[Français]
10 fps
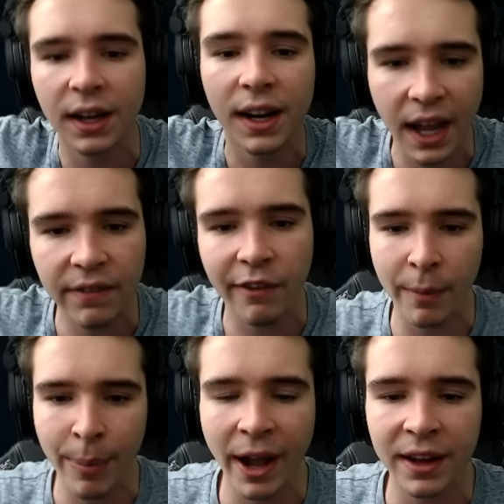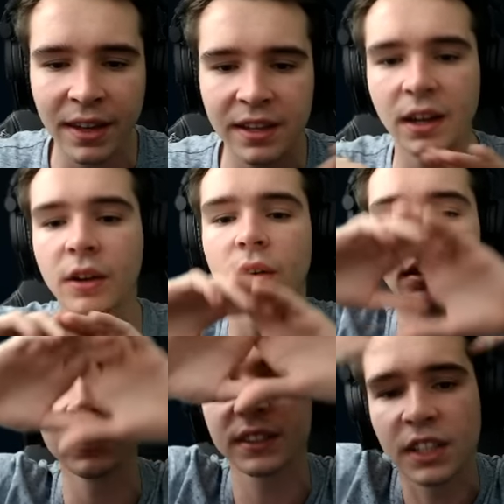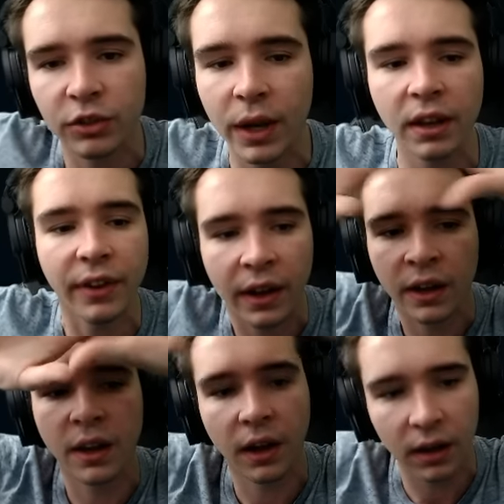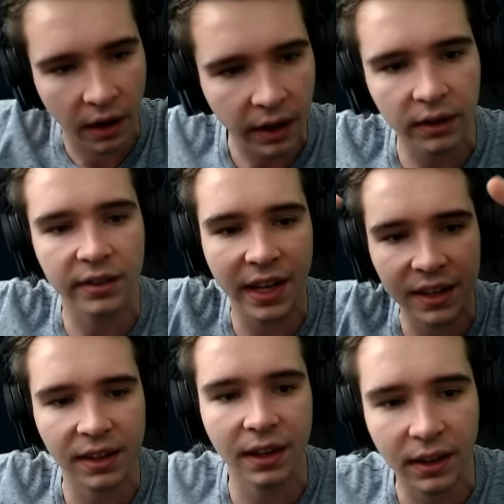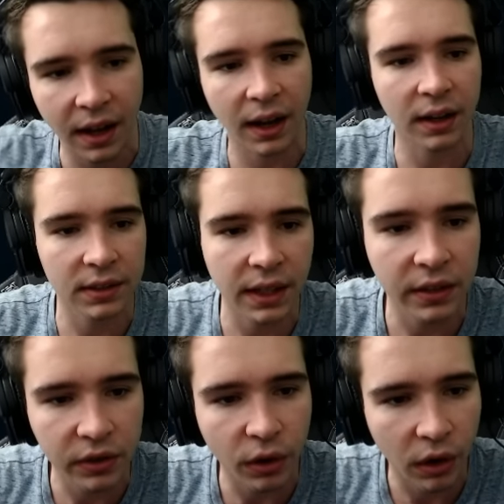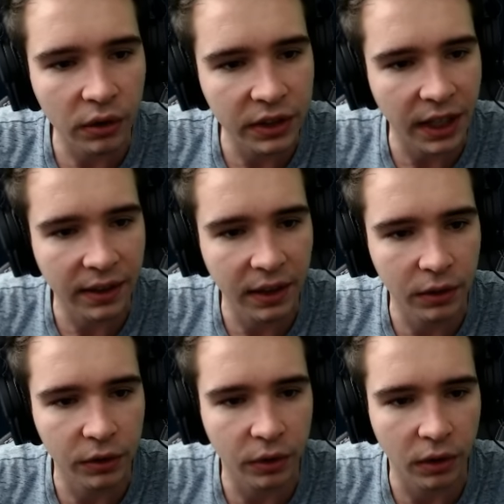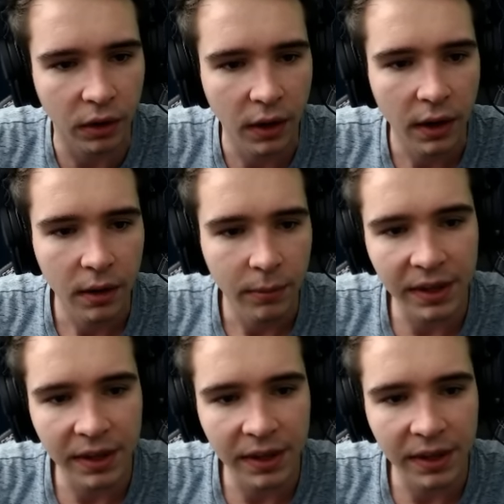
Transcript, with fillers: Là, ils veulent faire pareil, c'est-à-dire que c'est enfin Z est sur l'entièreté quoi du truc. Mais il